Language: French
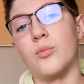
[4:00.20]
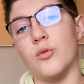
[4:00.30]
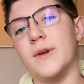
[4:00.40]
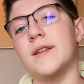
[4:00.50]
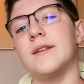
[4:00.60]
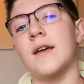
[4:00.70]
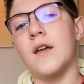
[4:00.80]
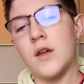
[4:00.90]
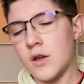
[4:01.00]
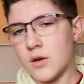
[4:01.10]
qu'on peut mettre.
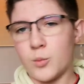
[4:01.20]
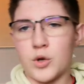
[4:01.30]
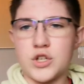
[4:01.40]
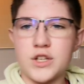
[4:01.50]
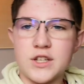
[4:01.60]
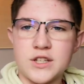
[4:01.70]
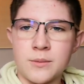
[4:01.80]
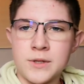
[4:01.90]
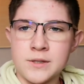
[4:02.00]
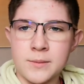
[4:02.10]
Moi je l'ai déjà
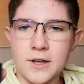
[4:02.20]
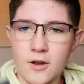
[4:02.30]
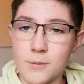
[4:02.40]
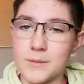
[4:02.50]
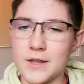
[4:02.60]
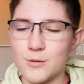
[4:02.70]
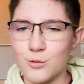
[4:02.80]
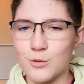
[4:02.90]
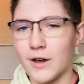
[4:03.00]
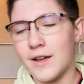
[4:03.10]
mise, mais comme bien
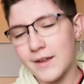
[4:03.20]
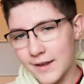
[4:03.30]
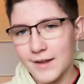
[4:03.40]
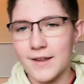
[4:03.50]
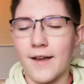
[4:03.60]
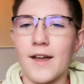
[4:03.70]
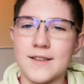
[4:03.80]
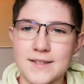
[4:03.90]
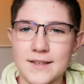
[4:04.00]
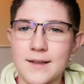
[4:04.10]
sûr
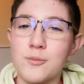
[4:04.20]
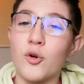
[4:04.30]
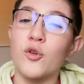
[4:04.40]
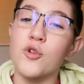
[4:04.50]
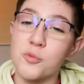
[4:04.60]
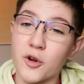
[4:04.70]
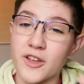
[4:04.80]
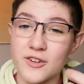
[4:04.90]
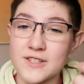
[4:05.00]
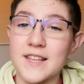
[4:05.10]
c'était pour GoPro
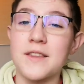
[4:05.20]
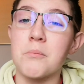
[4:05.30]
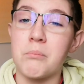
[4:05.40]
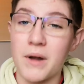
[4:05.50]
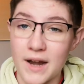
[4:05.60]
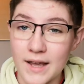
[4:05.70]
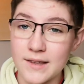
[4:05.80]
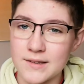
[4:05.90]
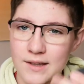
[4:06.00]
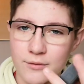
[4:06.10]
Hero 7
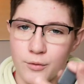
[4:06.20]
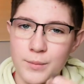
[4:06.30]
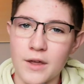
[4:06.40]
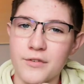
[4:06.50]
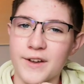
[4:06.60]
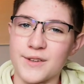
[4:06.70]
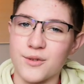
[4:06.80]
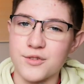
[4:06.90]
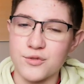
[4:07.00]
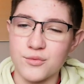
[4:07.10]
Black, ça il faut bien faire
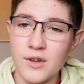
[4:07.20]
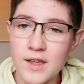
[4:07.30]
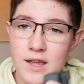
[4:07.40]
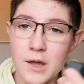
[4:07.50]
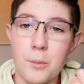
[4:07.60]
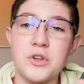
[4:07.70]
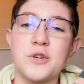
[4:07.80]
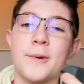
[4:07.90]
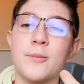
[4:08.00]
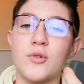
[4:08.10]
attention. Moi
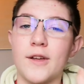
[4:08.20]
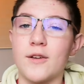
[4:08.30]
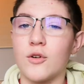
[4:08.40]
j'ai pris pour